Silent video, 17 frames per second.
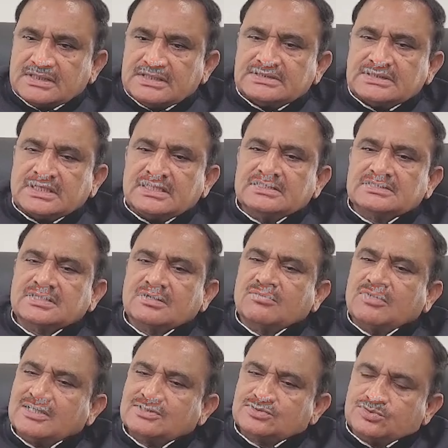इसलिए
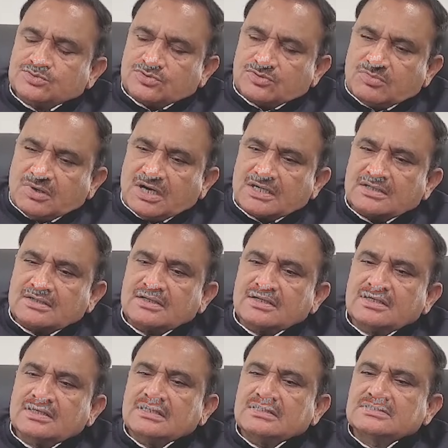समाजों को
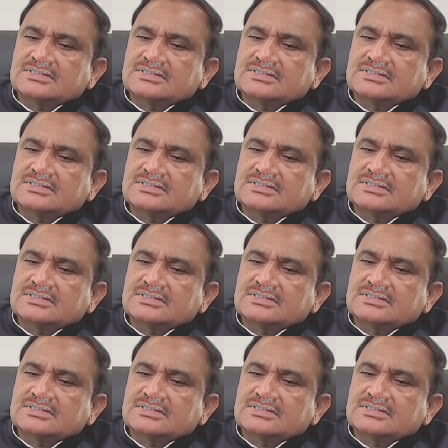बांटना